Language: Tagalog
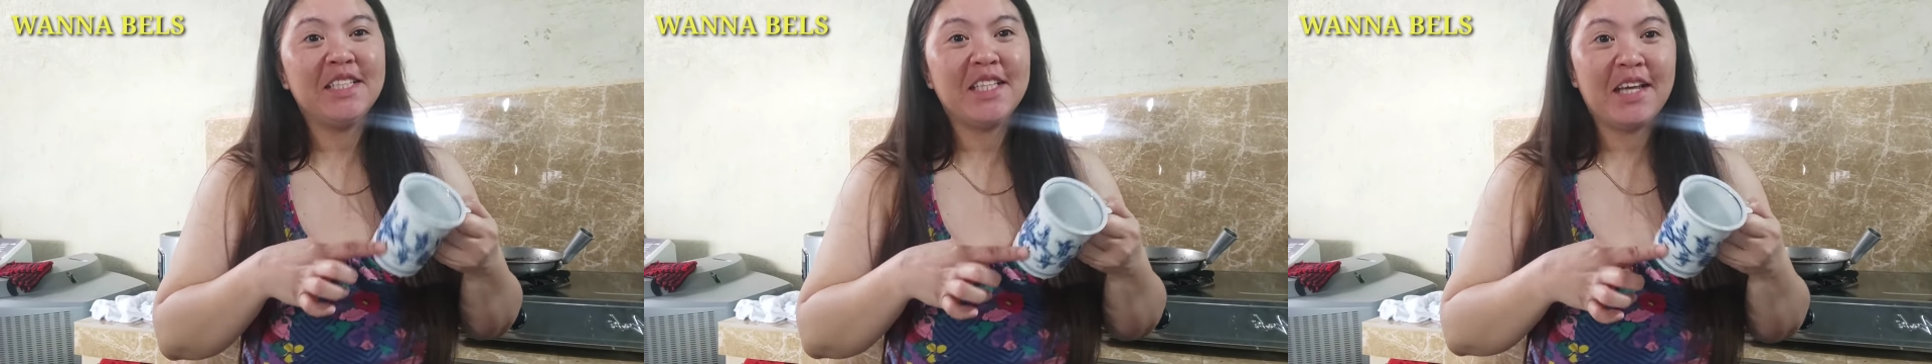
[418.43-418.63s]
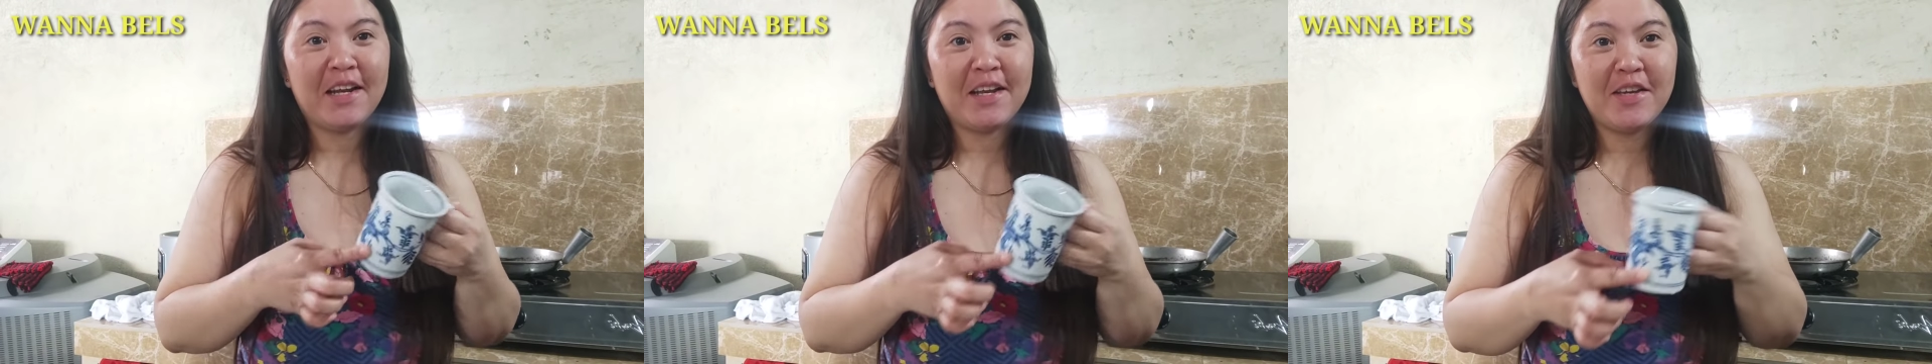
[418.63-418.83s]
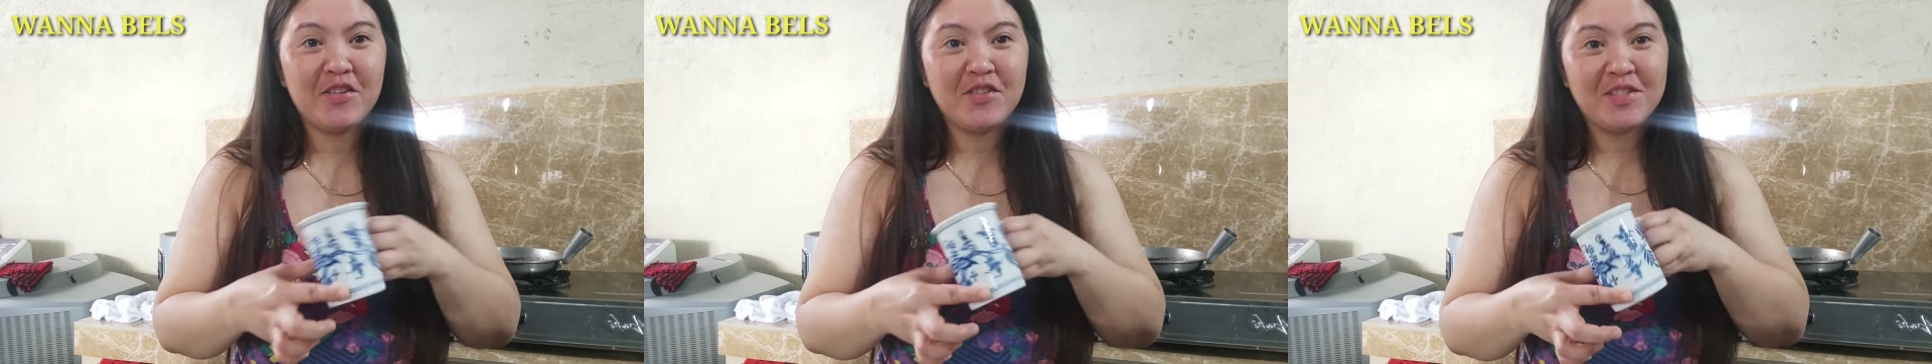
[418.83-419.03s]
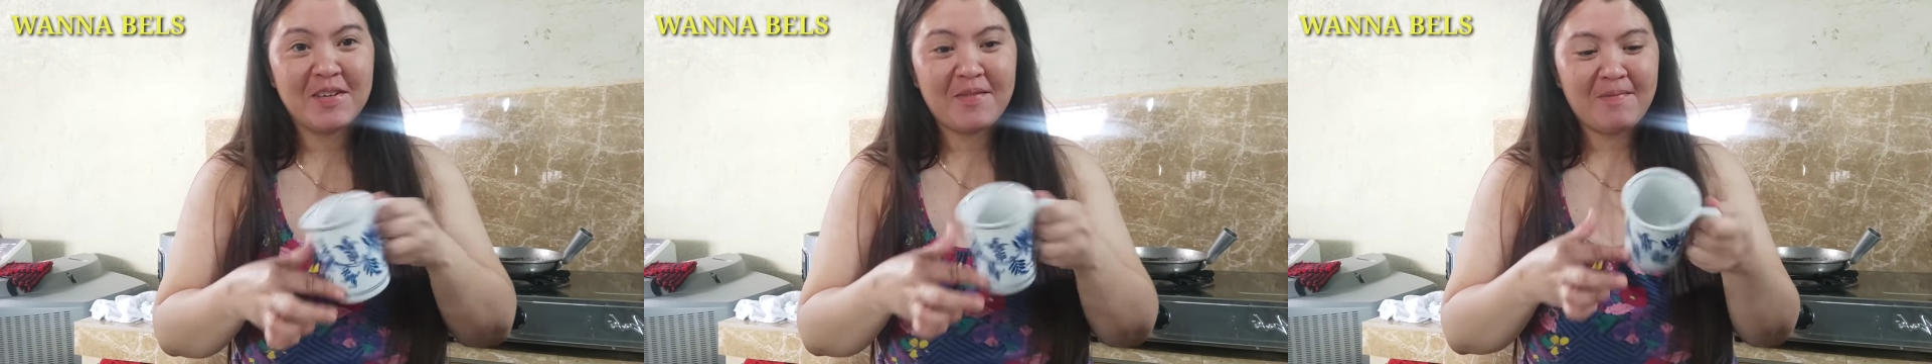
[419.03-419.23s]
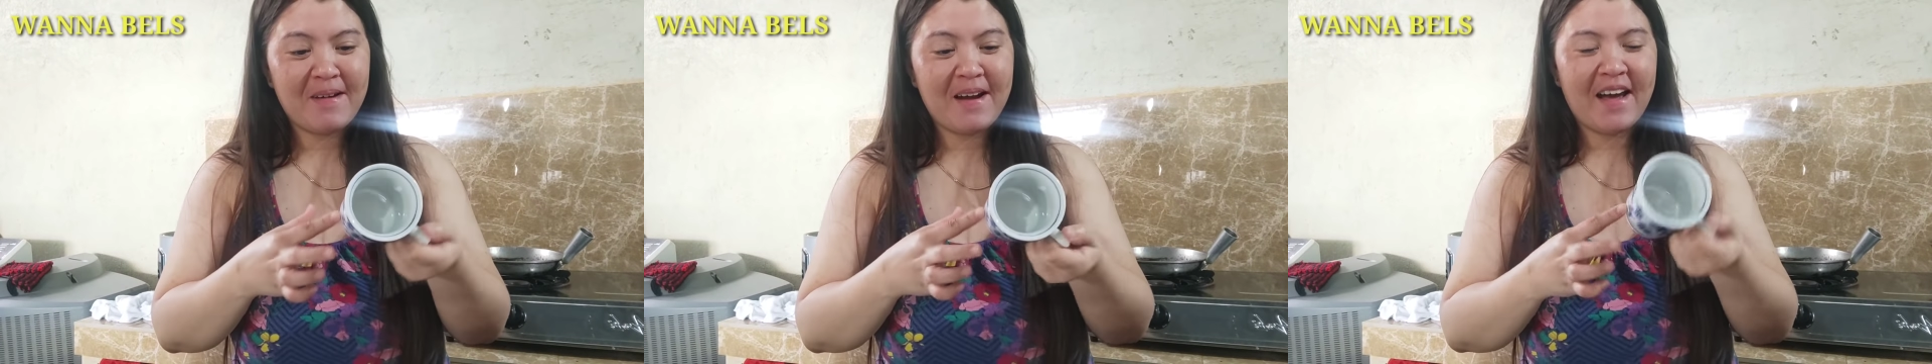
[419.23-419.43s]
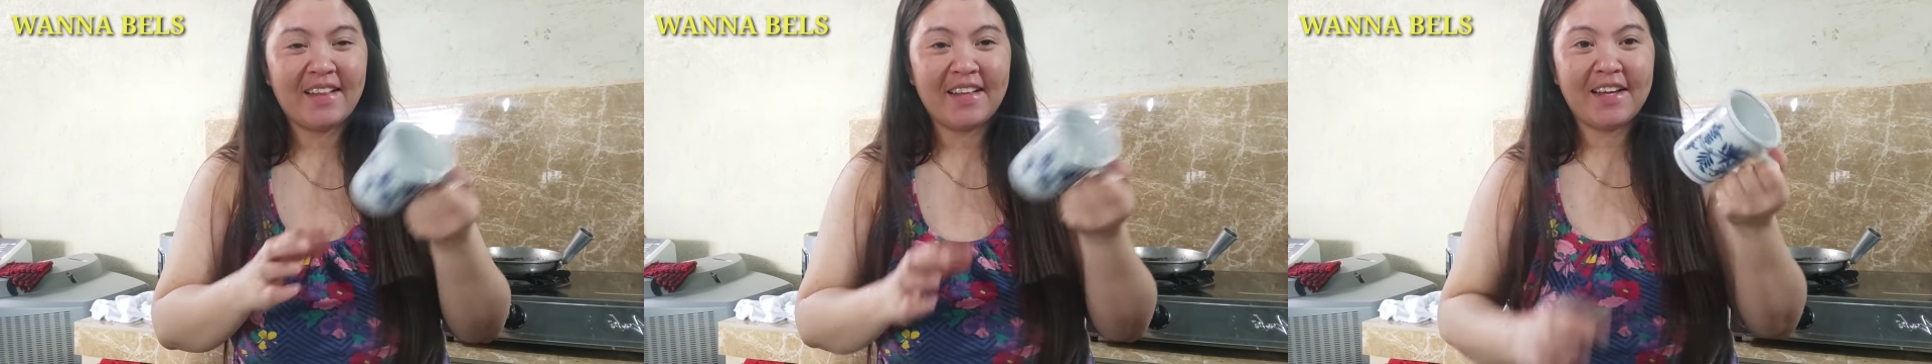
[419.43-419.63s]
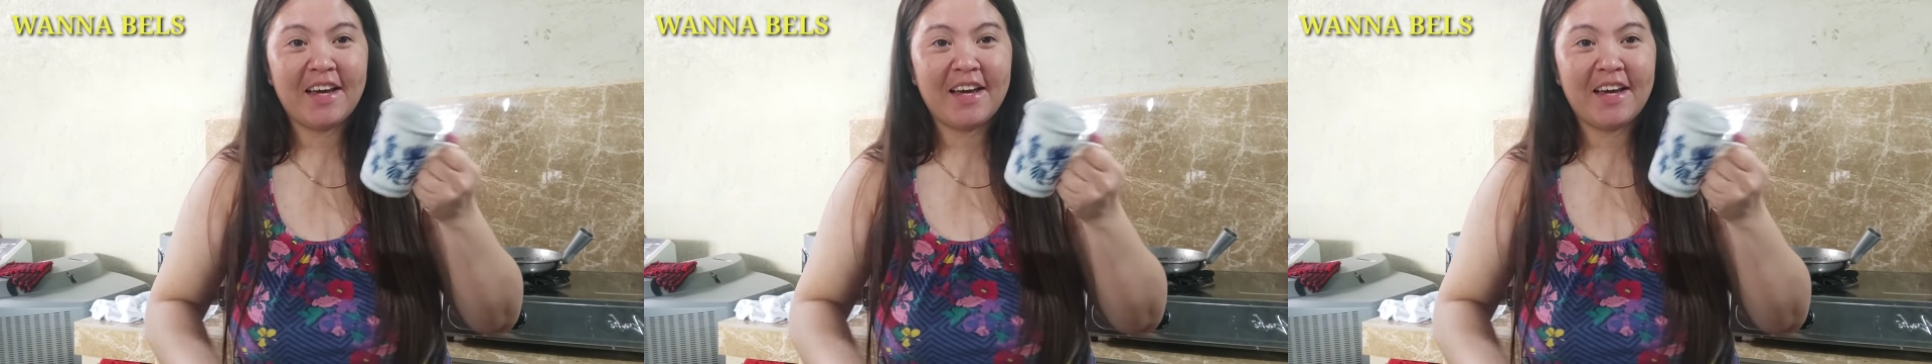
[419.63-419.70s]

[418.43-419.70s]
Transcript: ni Sanrio Japan.